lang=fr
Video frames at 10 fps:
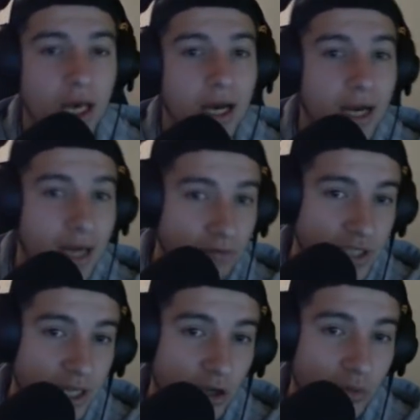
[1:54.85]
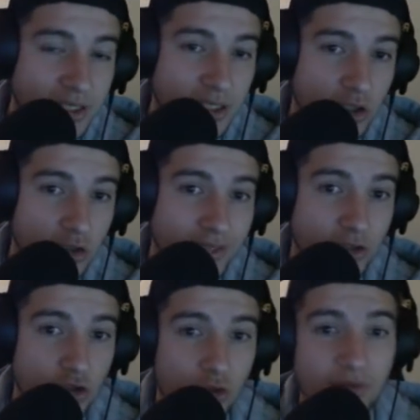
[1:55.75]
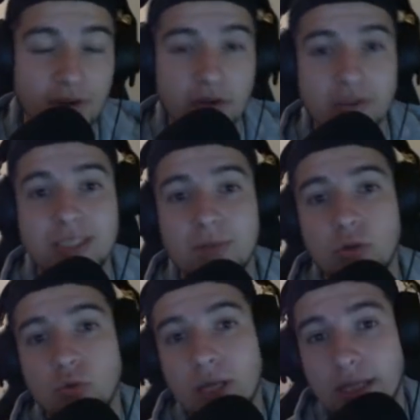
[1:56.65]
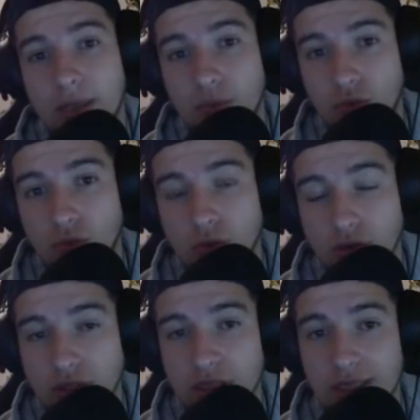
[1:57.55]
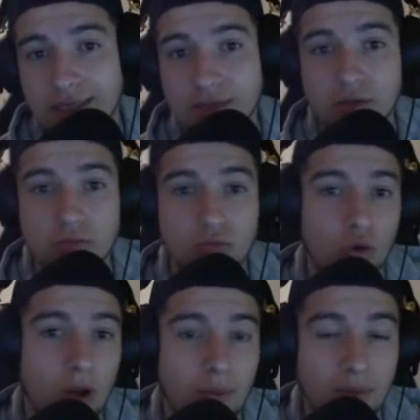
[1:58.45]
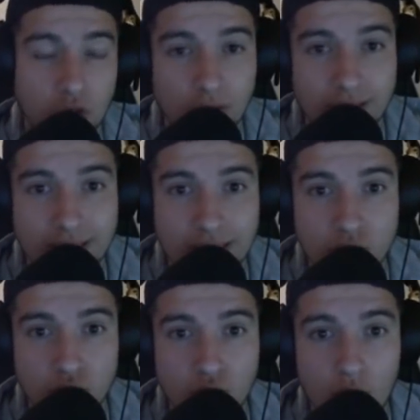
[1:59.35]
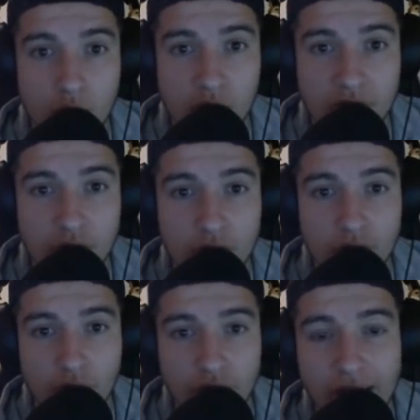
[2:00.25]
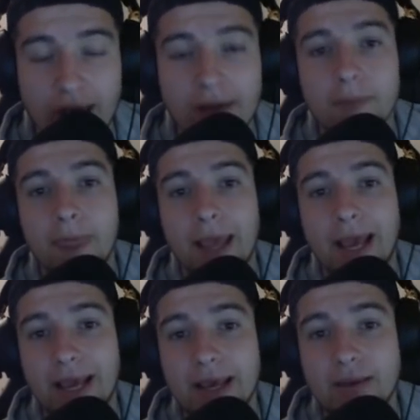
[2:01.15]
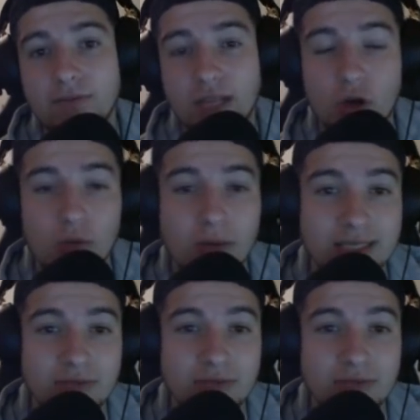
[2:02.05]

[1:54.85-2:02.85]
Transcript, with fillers: quand vous allez commencer le jeu, vous allez sûrement faire une team menu dès le début. C'est ce que la majorité des joueurs 1.29 vont faire. Et vous allez commencer, vous